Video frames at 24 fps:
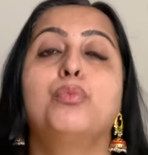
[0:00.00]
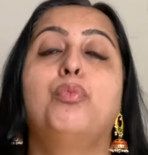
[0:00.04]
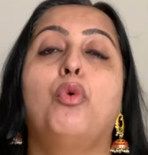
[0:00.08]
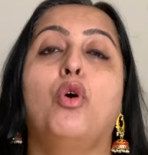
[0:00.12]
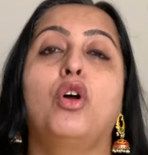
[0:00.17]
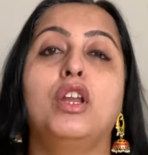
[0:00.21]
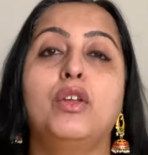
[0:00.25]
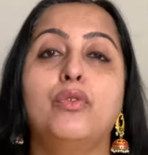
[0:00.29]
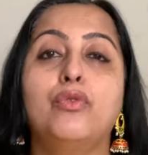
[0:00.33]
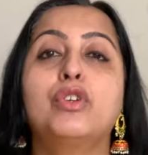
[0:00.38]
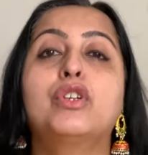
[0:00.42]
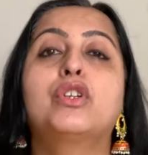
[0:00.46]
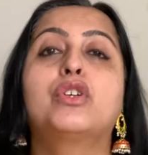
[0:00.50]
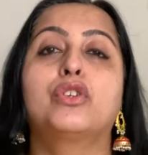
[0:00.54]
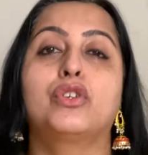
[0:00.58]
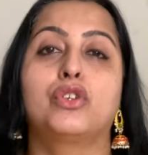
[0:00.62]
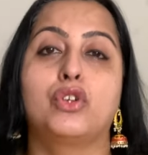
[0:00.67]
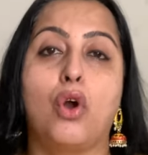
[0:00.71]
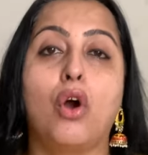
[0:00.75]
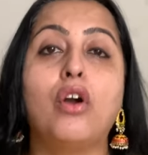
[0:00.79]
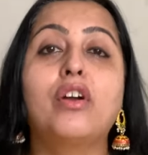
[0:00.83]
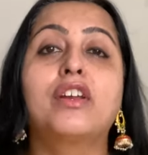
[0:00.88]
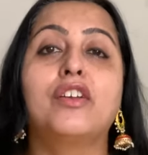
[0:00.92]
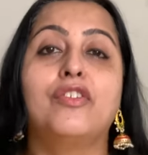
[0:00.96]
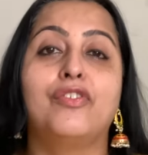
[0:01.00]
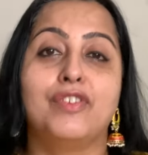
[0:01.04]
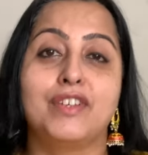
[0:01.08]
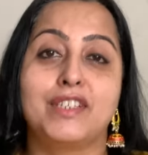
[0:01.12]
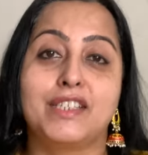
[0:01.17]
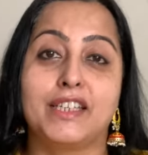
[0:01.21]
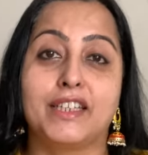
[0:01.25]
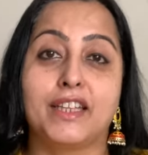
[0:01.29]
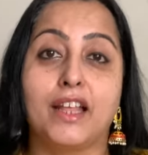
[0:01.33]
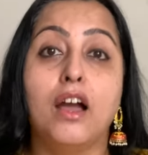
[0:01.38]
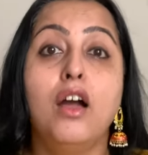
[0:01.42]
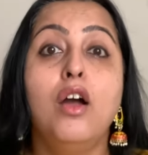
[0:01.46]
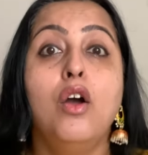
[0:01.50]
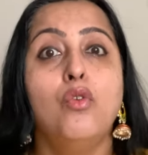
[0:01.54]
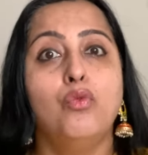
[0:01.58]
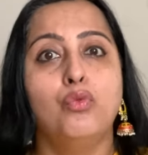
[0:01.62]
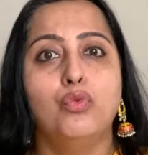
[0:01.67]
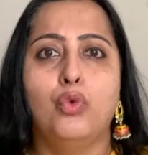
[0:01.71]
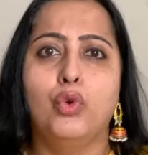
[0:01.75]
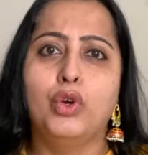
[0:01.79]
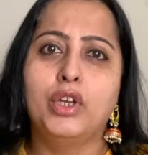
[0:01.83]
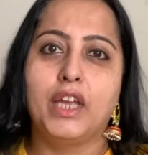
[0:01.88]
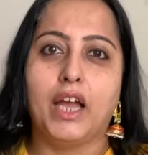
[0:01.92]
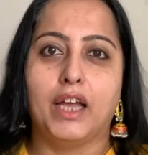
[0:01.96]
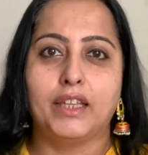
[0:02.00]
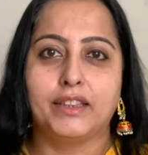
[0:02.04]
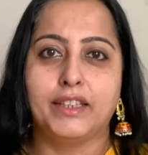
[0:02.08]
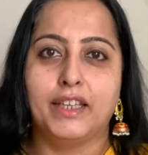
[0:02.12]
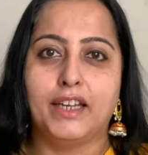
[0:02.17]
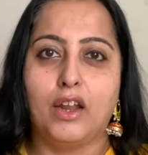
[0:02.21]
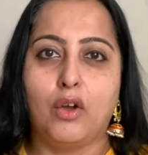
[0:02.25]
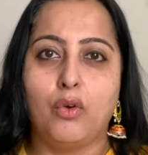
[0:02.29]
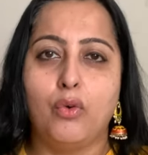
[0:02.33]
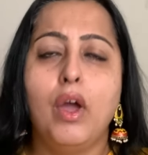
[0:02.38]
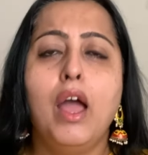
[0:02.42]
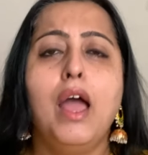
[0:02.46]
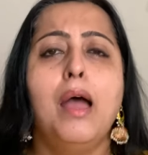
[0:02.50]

बॉलीवुड कोरियोग्राफर्स हैं ना वो याद दिलाऊं